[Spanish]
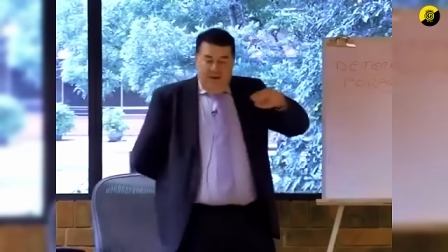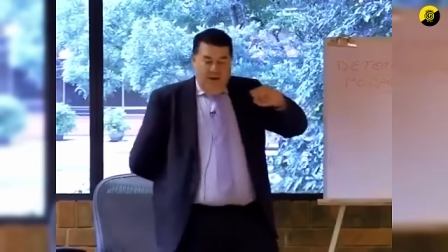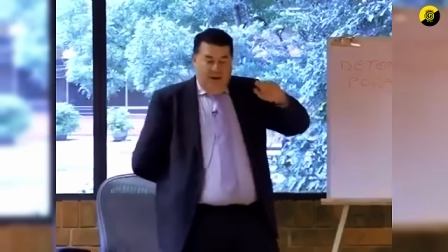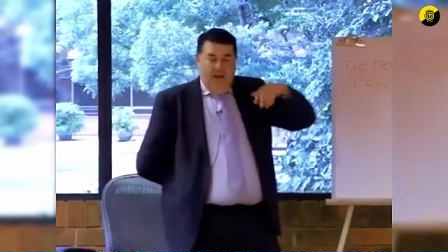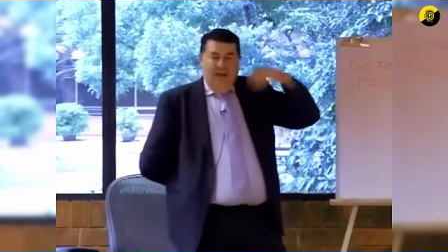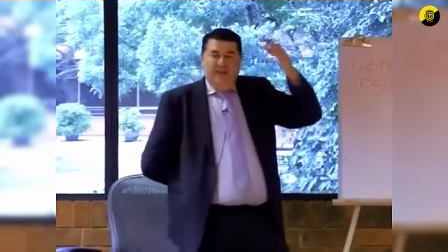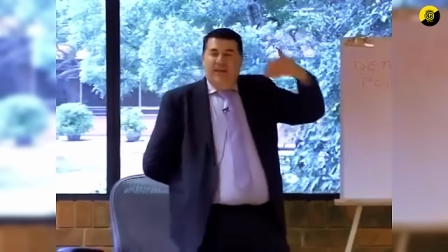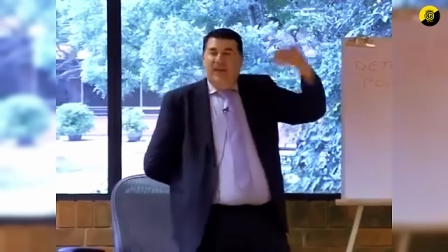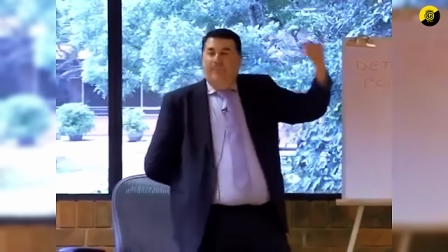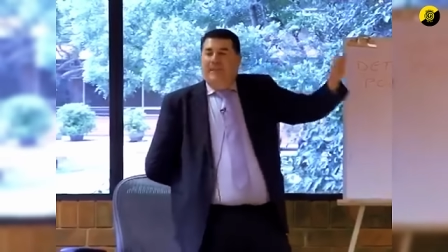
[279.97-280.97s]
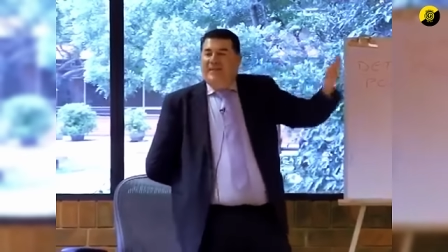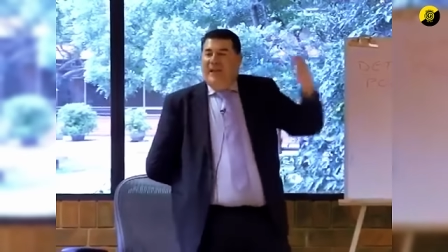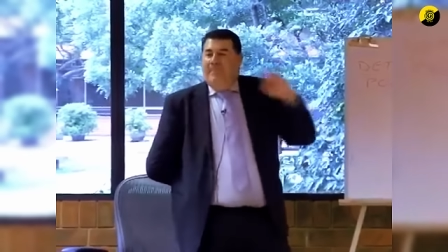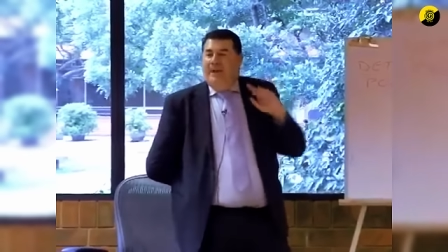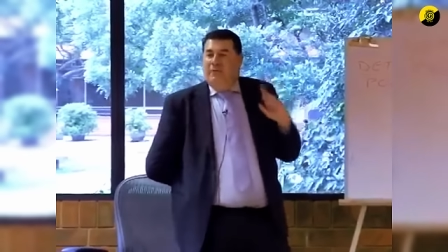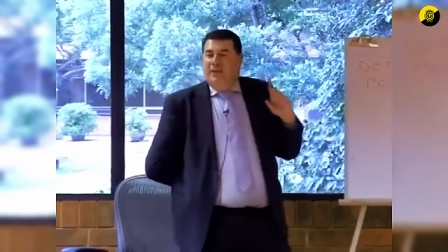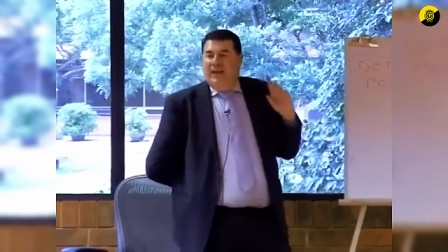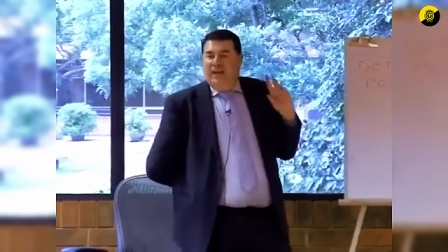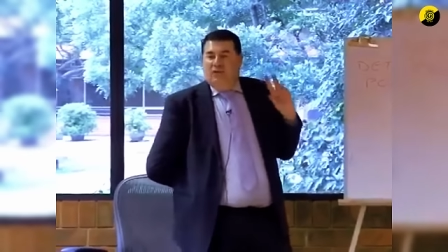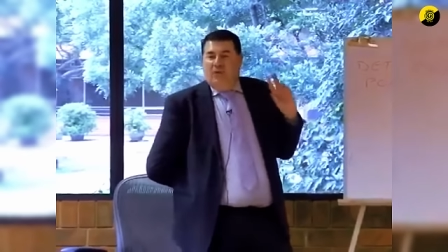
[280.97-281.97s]
eh, pasará a manos de la
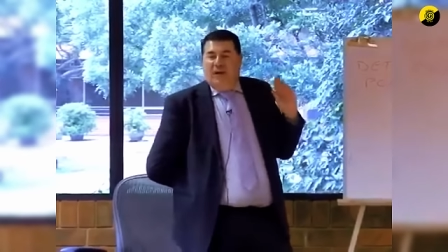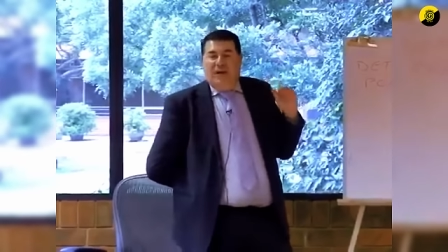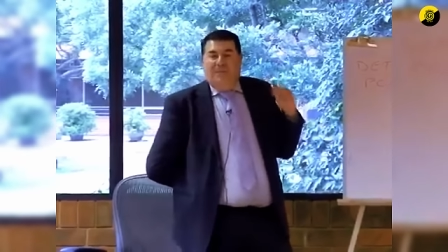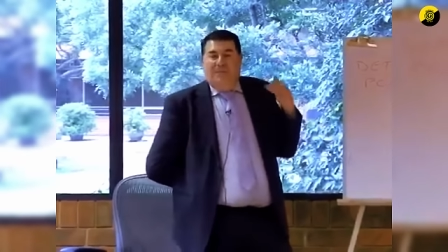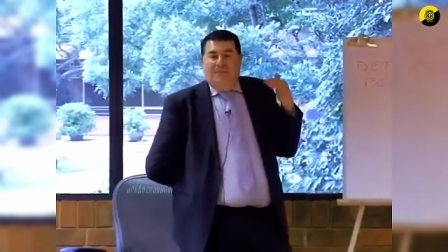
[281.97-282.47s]
clase obrera.